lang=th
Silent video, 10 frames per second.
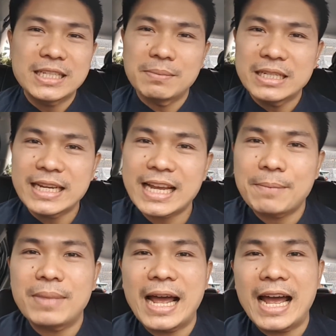มันจะไม่ใช่
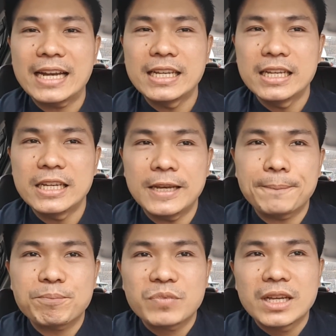กันพลาที่
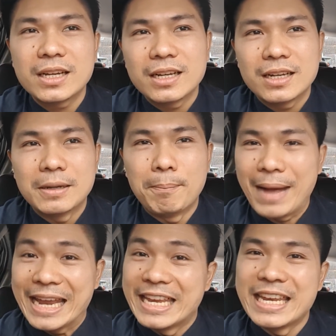
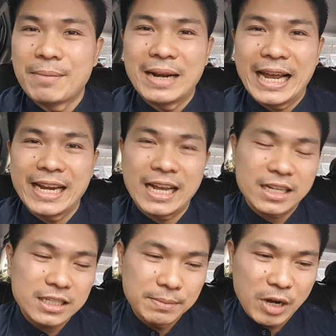ใหม่เอี่ยมอะไรนะ
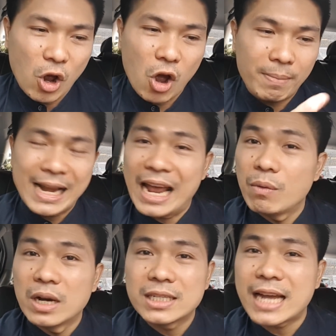ก็คือมันออกมาหลา
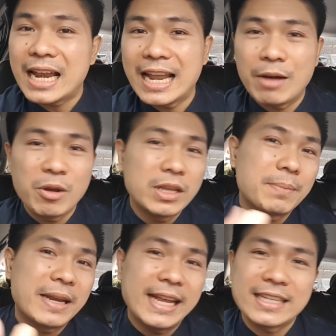ยเวอร์ชั่นแล้วไม่ว่า
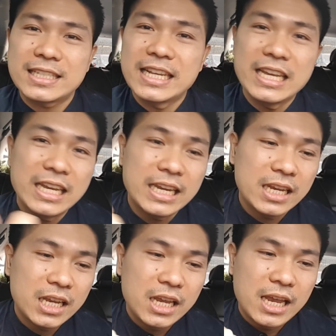จะเป็น SD
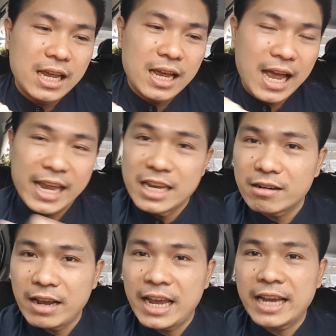High
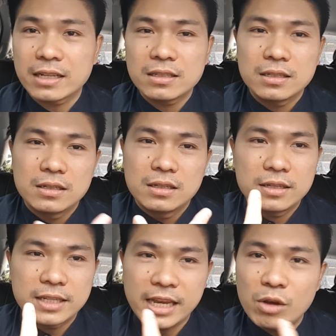Grade
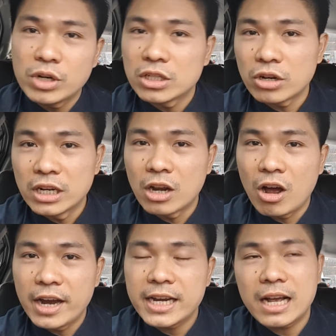สเกล1ต่อ
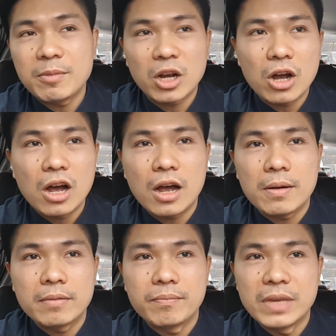100 นะครับ แล้วก็
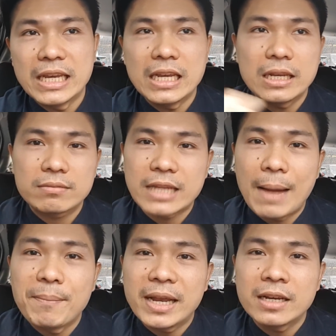มี
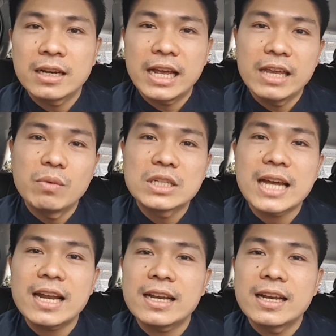ทำเป็นไอเวอร์
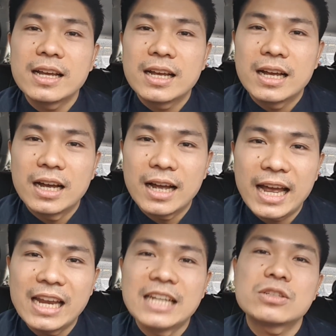ชัน
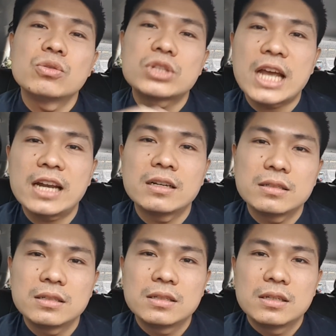High Resolution
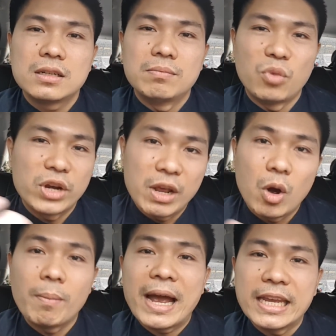โมเดล
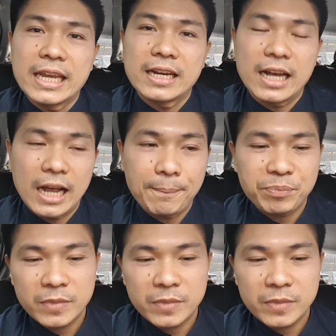ออกมาอีกนะครับ